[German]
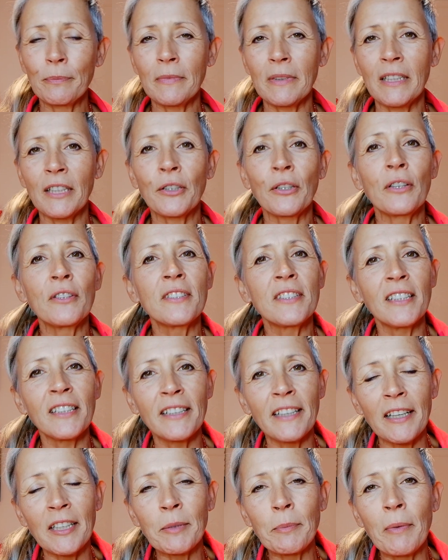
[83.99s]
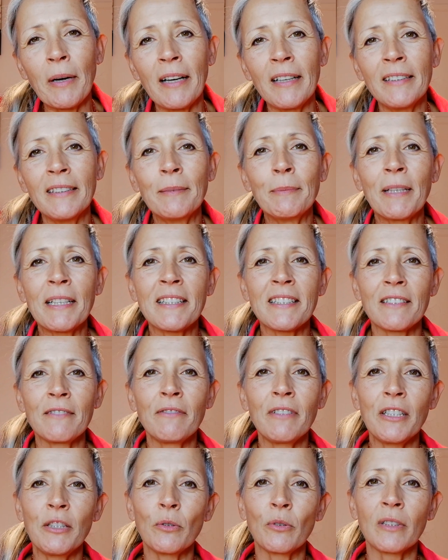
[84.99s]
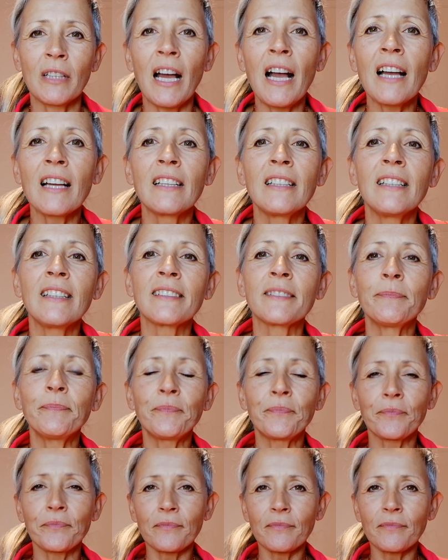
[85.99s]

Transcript: Ihr könnt sie ja gerne mal im letzten Video nachlesen.